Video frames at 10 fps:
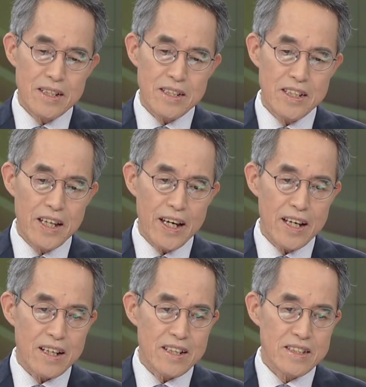
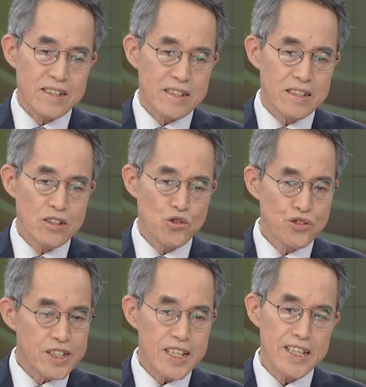이게 그
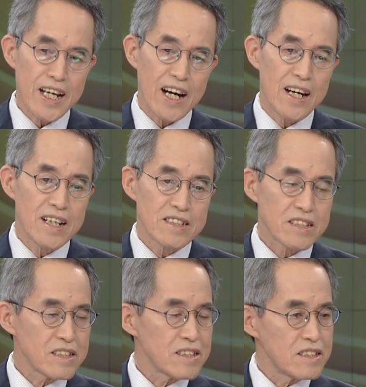주식이냐,
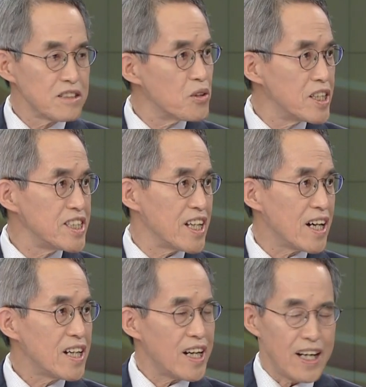
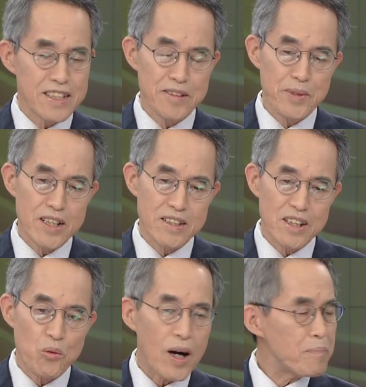증권이냐, 아니면
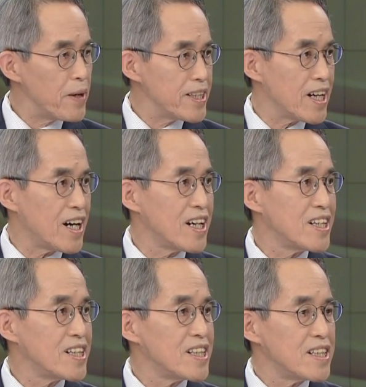화폐냐,
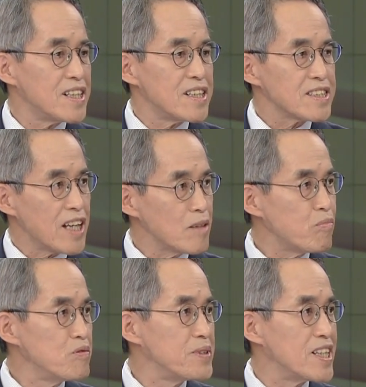
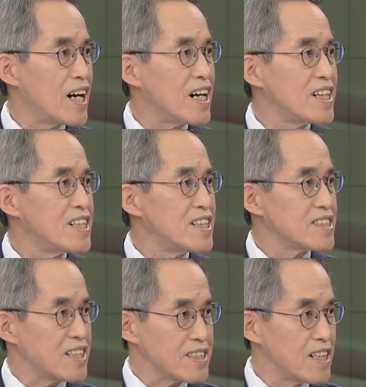상품이냐, 네.
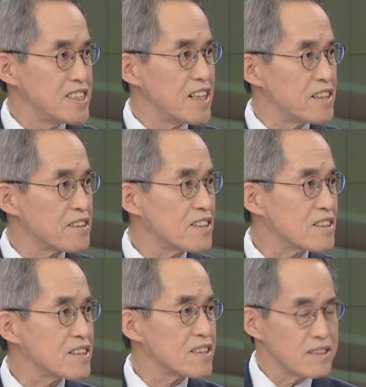자산이냐 여러
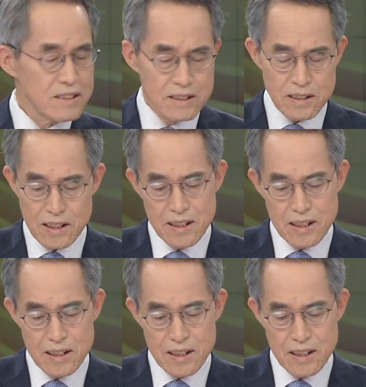그